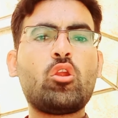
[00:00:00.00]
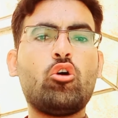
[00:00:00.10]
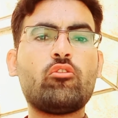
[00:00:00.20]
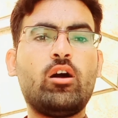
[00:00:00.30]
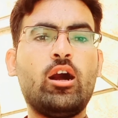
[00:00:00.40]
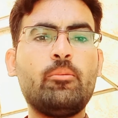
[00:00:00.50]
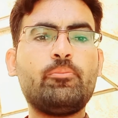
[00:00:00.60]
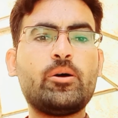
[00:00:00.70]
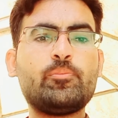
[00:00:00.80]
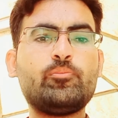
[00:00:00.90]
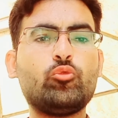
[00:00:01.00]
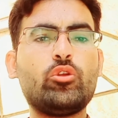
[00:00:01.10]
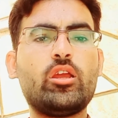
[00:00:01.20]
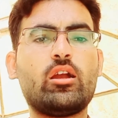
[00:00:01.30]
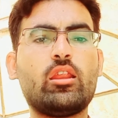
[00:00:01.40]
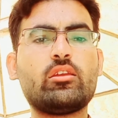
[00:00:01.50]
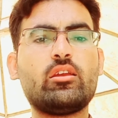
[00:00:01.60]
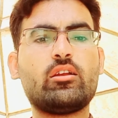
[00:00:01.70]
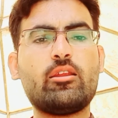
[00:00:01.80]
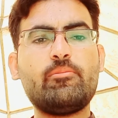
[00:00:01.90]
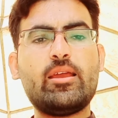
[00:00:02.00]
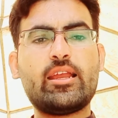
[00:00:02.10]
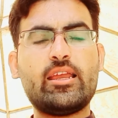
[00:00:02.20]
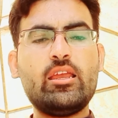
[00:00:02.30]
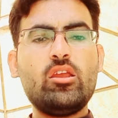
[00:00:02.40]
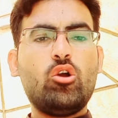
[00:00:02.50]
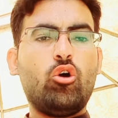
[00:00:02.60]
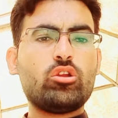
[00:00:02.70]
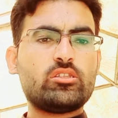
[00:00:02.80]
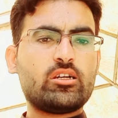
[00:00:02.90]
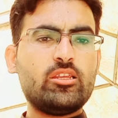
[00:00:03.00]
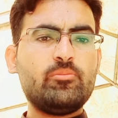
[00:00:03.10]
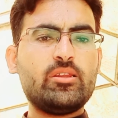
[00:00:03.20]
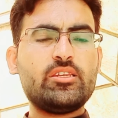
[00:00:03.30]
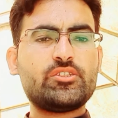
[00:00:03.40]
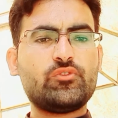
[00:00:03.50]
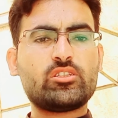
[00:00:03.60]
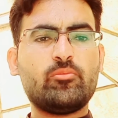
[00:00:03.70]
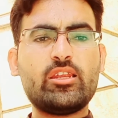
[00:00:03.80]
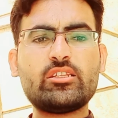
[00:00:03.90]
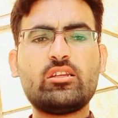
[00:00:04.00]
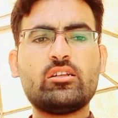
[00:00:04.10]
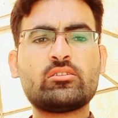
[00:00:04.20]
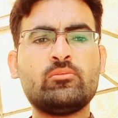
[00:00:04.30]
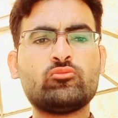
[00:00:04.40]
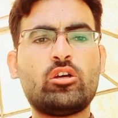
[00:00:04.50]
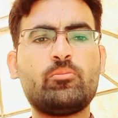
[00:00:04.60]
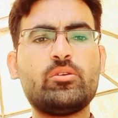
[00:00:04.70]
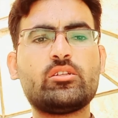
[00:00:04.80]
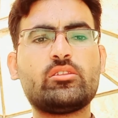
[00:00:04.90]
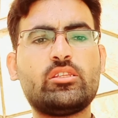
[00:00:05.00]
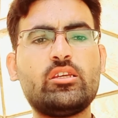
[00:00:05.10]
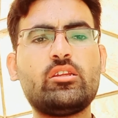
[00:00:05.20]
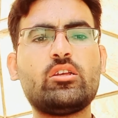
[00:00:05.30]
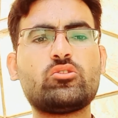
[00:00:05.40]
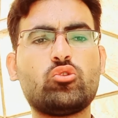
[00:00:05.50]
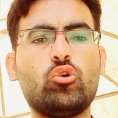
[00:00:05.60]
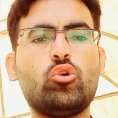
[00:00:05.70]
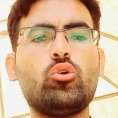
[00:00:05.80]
और वहाँ पर पूरे घर के घर बह गए और तकरीबन इस वक्त हमारी इतलात के मुताबिक तेरह सौ